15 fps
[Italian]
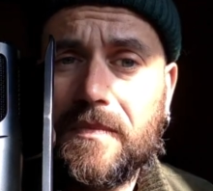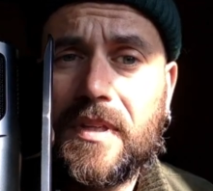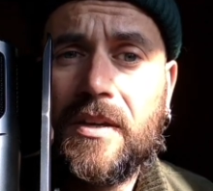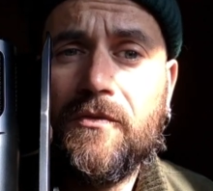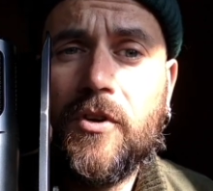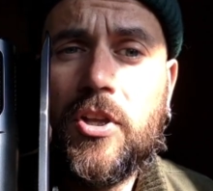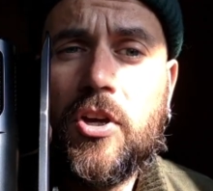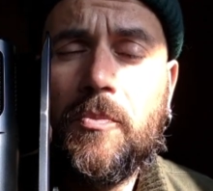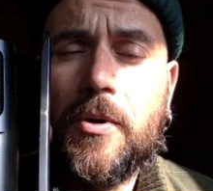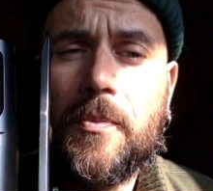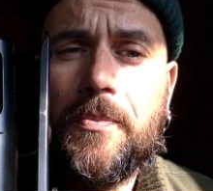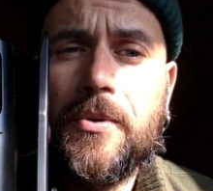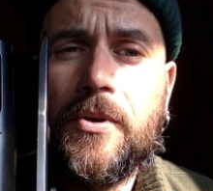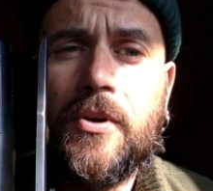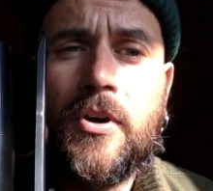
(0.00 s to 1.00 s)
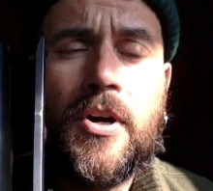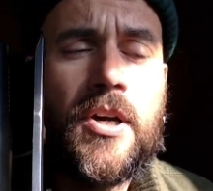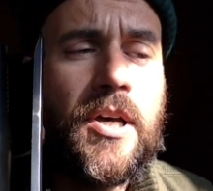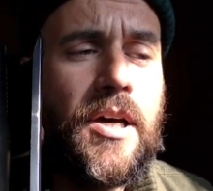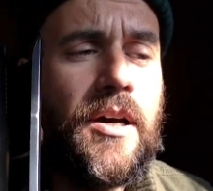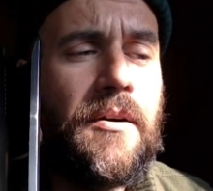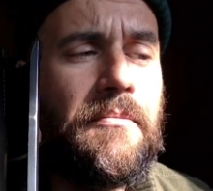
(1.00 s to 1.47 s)
voglio proprio
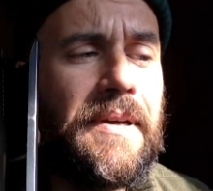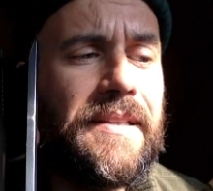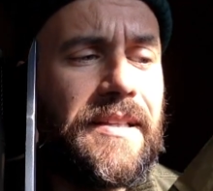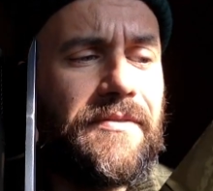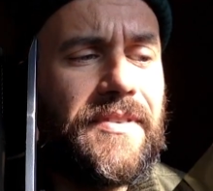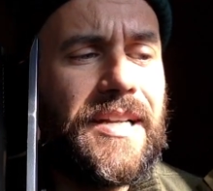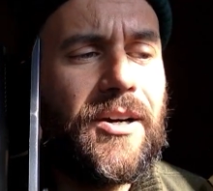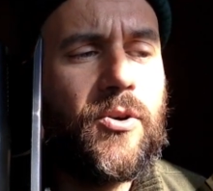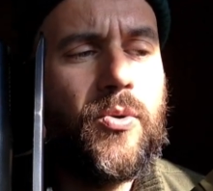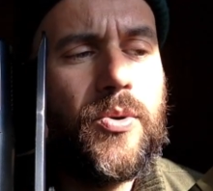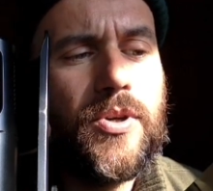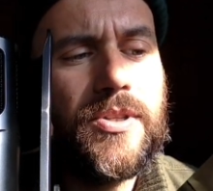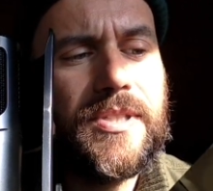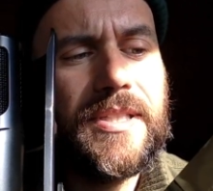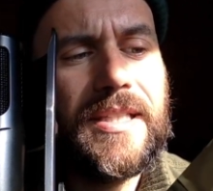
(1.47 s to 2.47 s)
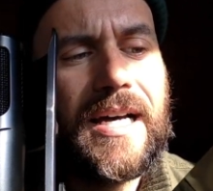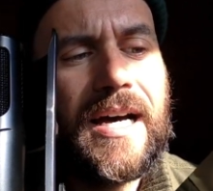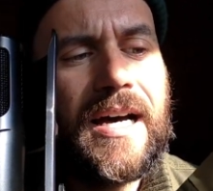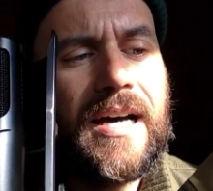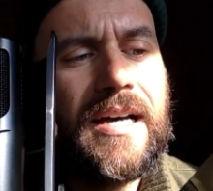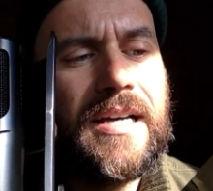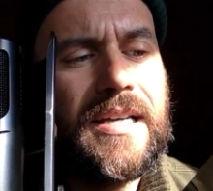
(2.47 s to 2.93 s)
eh, mettervi la
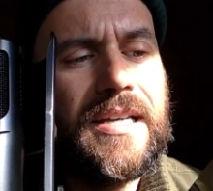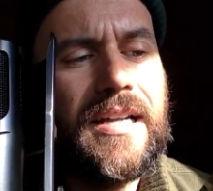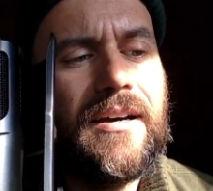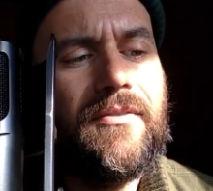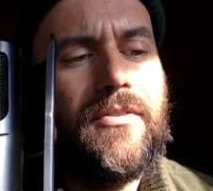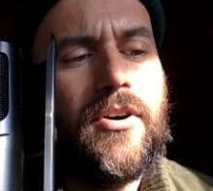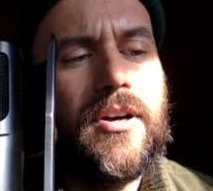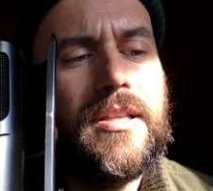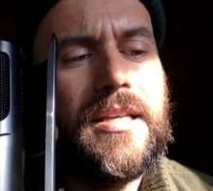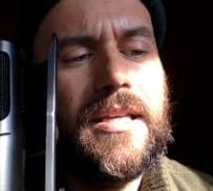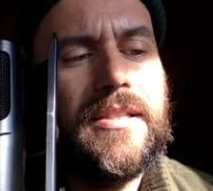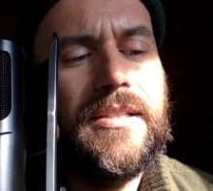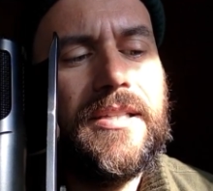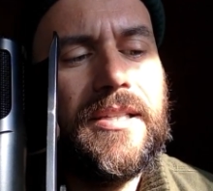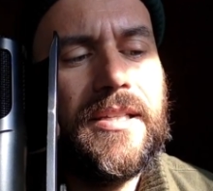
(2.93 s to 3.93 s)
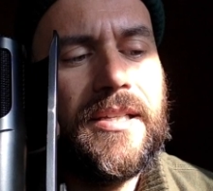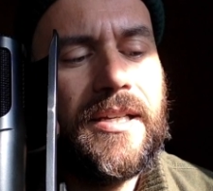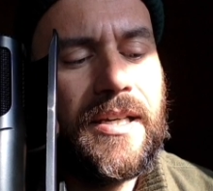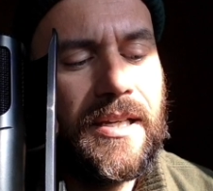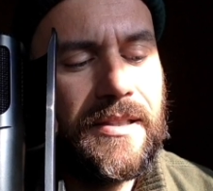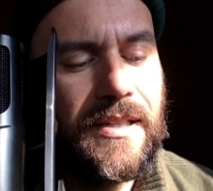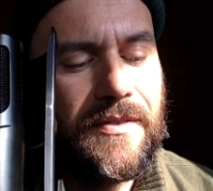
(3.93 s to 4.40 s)
curiosità e la voglia
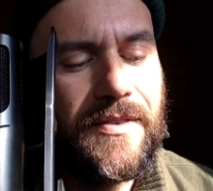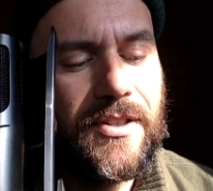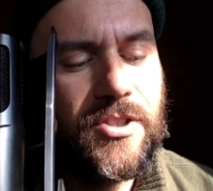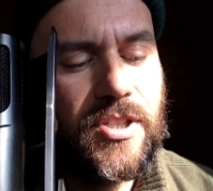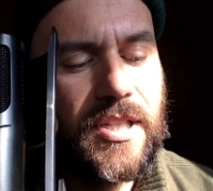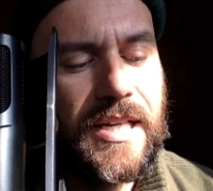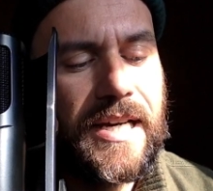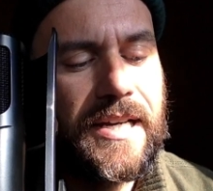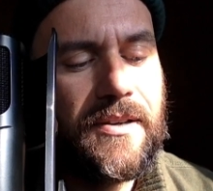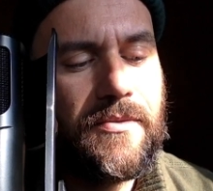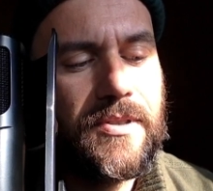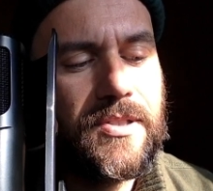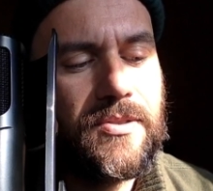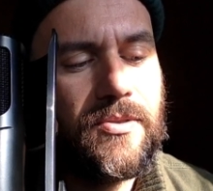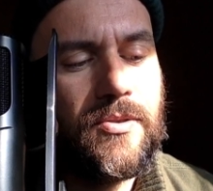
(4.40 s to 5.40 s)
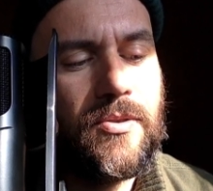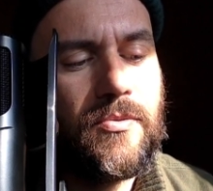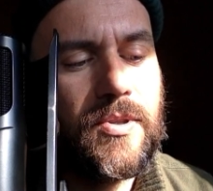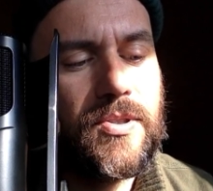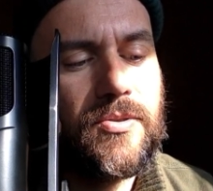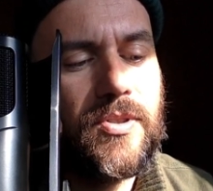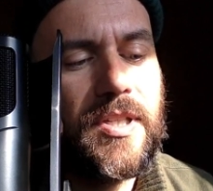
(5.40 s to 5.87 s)
di andarvi a cercare questo,
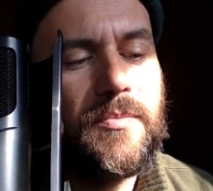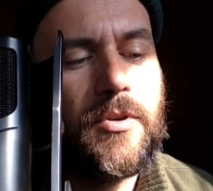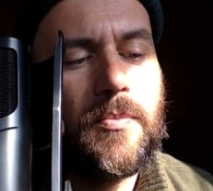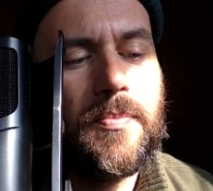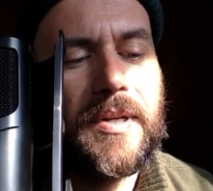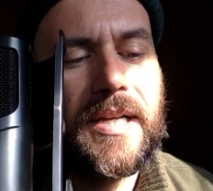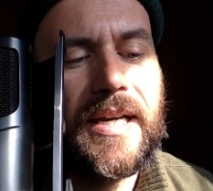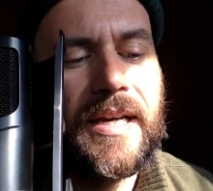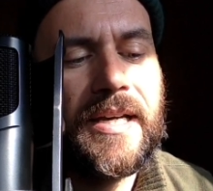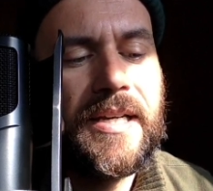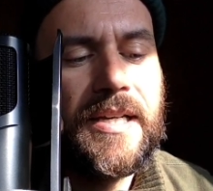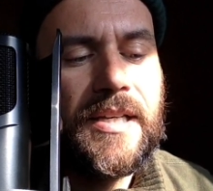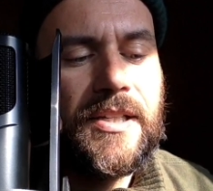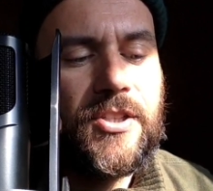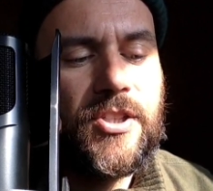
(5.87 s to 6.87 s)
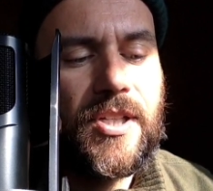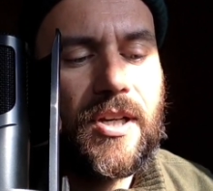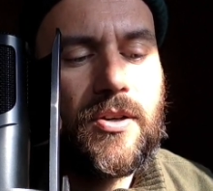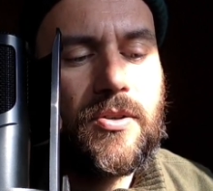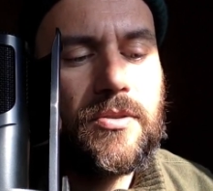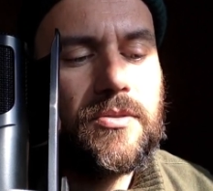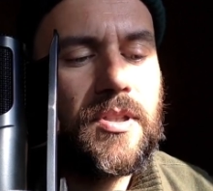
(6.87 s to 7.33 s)
questo, libro perché ci
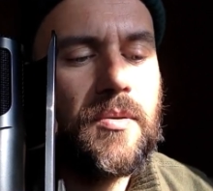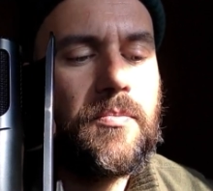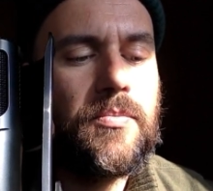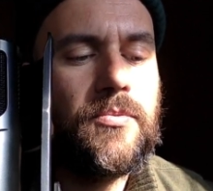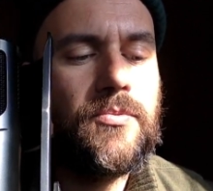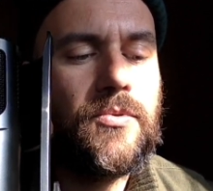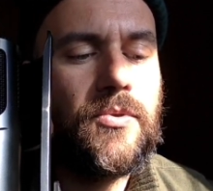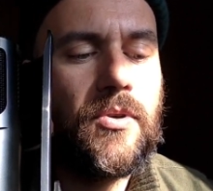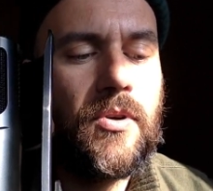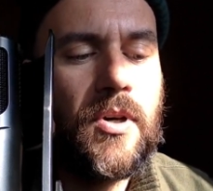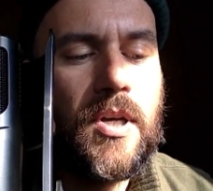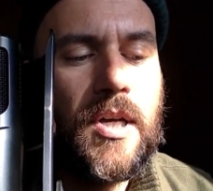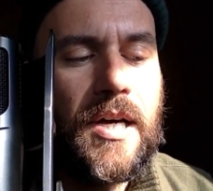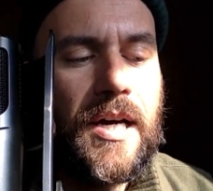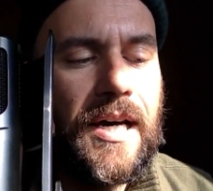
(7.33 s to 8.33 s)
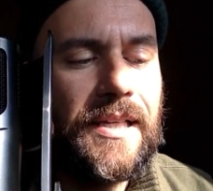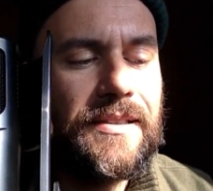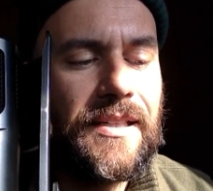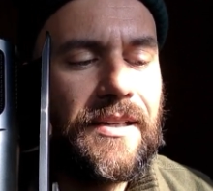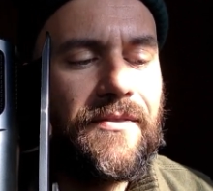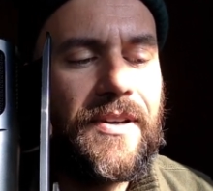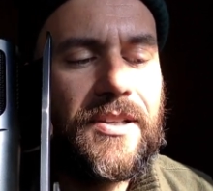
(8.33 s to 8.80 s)
racconta appunto
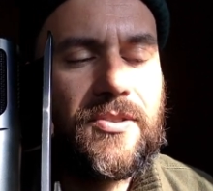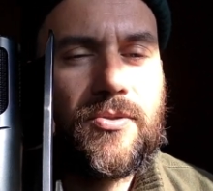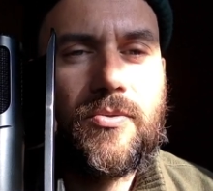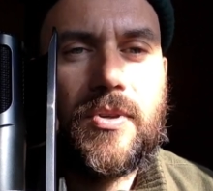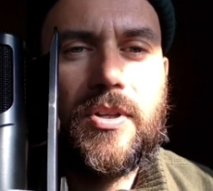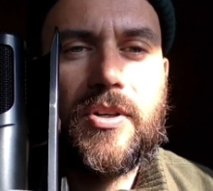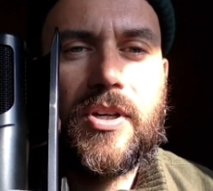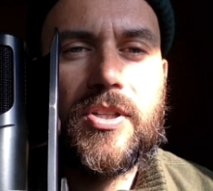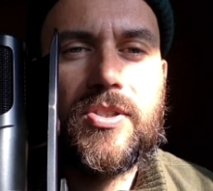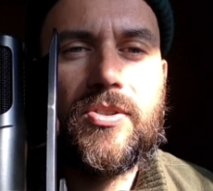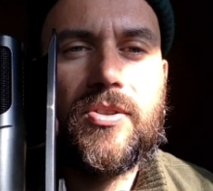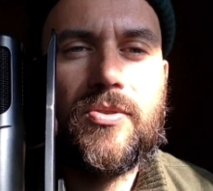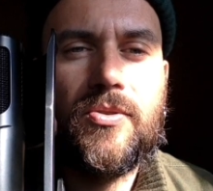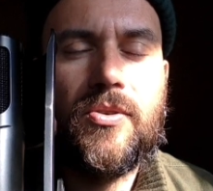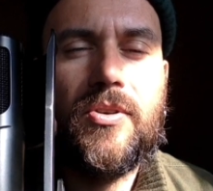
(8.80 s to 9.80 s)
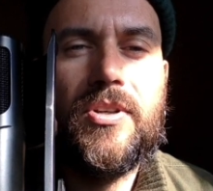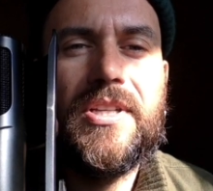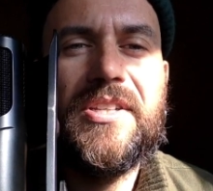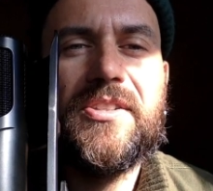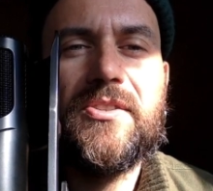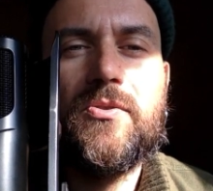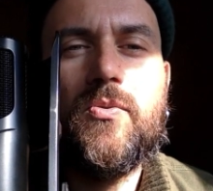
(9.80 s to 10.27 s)
attraverso quello che sono
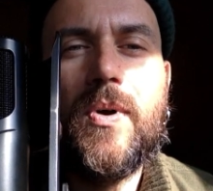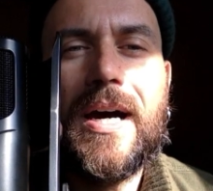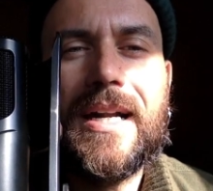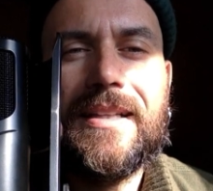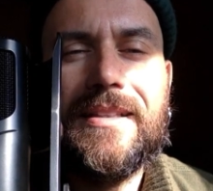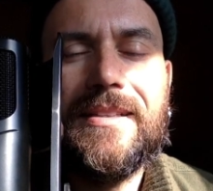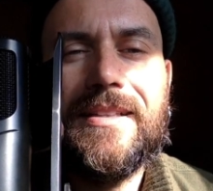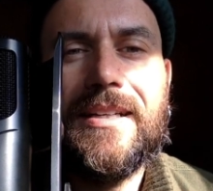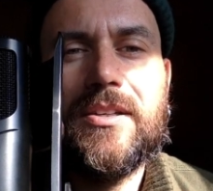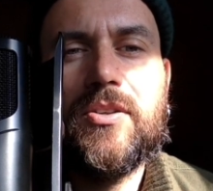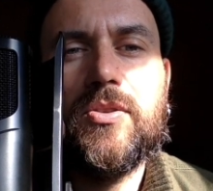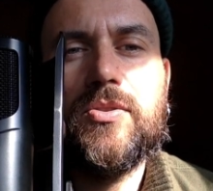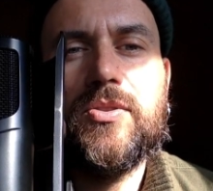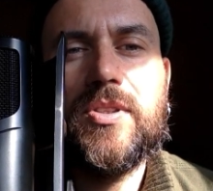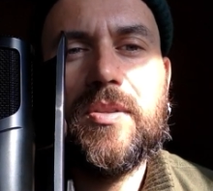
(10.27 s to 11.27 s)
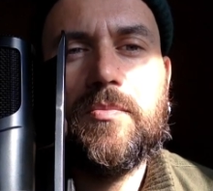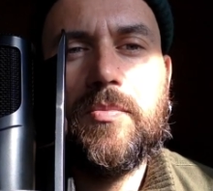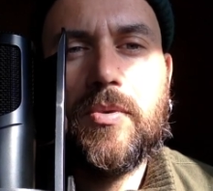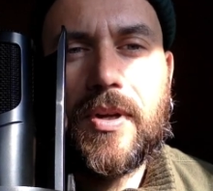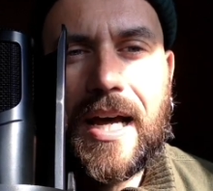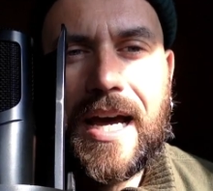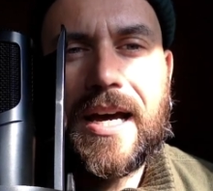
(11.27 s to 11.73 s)
gli sguardi del
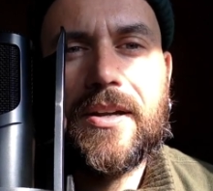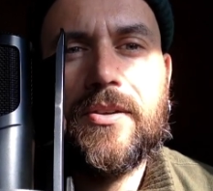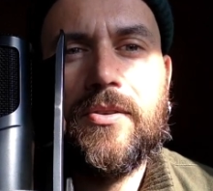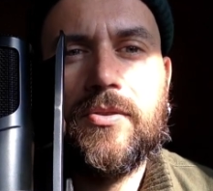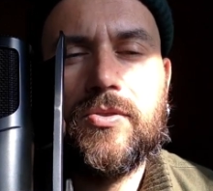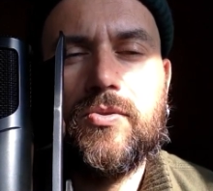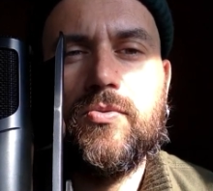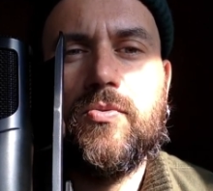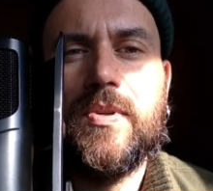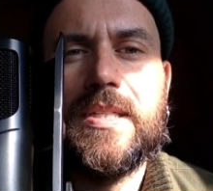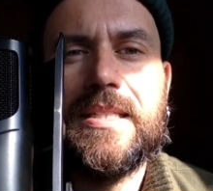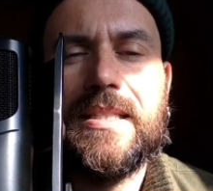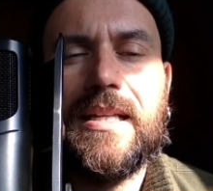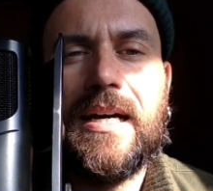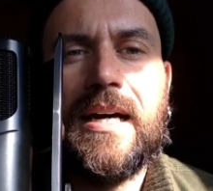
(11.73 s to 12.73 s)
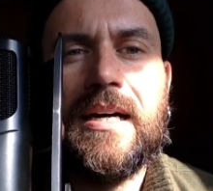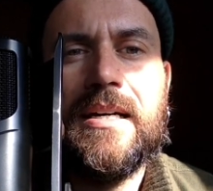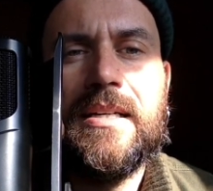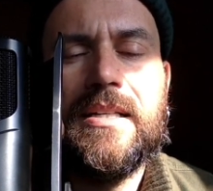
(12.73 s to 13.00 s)
contemporaneo su questa